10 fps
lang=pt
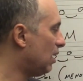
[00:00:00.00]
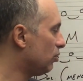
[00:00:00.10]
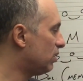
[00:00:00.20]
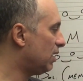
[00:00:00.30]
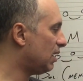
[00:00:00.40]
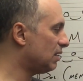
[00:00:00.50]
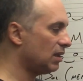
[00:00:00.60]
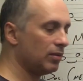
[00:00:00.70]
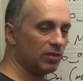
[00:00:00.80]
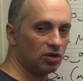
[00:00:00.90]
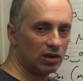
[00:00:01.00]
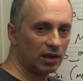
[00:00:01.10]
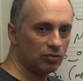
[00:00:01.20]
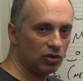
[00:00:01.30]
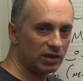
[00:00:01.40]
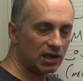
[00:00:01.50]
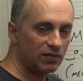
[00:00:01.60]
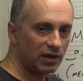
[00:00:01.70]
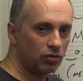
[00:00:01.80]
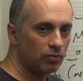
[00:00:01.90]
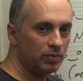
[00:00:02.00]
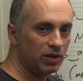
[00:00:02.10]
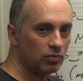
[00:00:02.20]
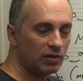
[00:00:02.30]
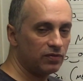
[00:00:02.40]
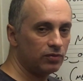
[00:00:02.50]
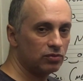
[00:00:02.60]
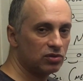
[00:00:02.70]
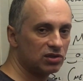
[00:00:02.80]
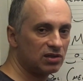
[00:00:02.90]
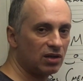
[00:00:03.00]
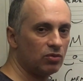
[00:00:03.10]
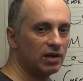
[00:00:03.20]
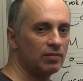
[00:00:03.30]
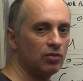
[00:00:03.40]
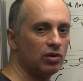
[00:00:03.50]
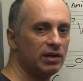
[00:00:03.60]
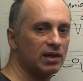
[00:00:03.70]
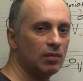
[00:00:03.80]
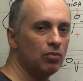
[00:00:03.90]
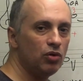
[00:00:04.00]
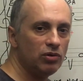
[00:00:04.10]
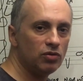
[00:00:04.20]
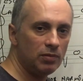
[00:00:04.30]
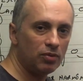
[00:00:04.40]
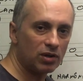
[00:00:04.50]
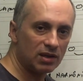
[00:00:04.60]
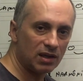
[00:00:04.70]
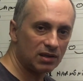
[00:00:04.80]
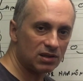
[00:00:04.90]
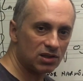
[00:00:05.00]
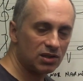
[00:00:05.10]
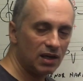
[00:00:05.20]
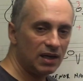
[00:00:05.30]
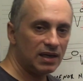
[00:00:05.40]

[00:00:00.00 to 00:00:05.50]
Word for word: alterada na menor harmônica, vai cumprir uma função harmônica muito importante,